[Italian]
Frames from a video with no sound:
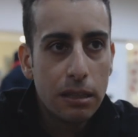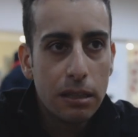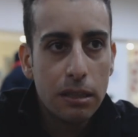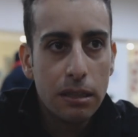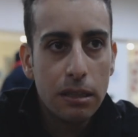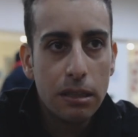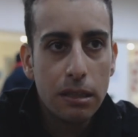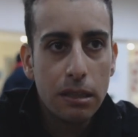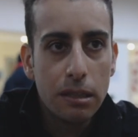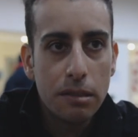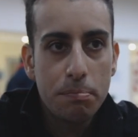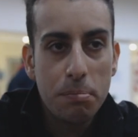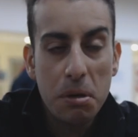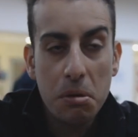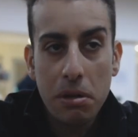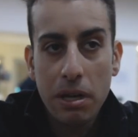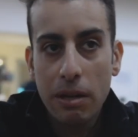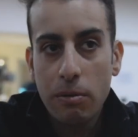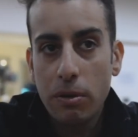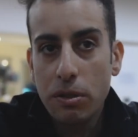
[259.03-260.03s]
eh,
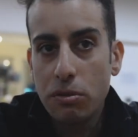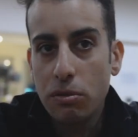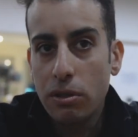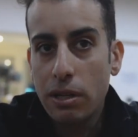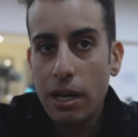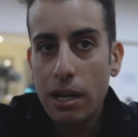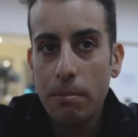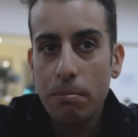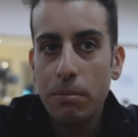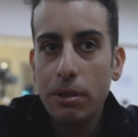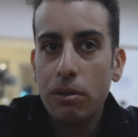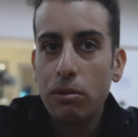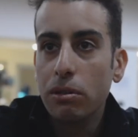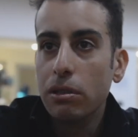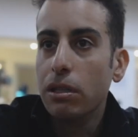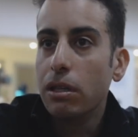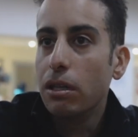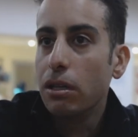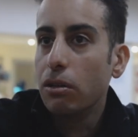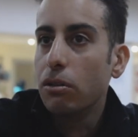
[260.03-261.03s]
spero che questo cambi
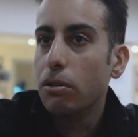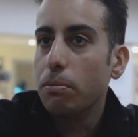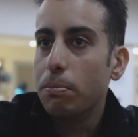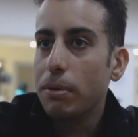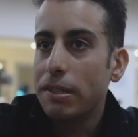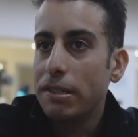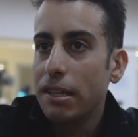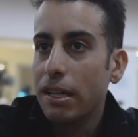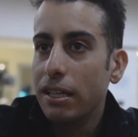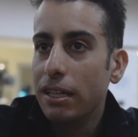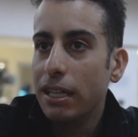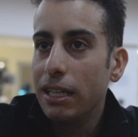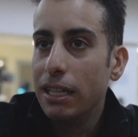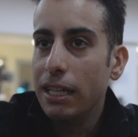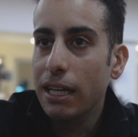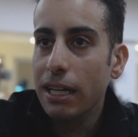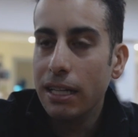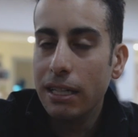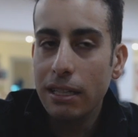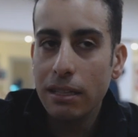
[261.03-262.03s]
con, col passare
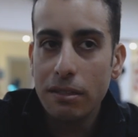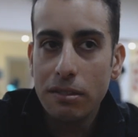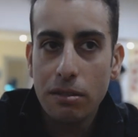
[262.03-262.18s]
degli anni,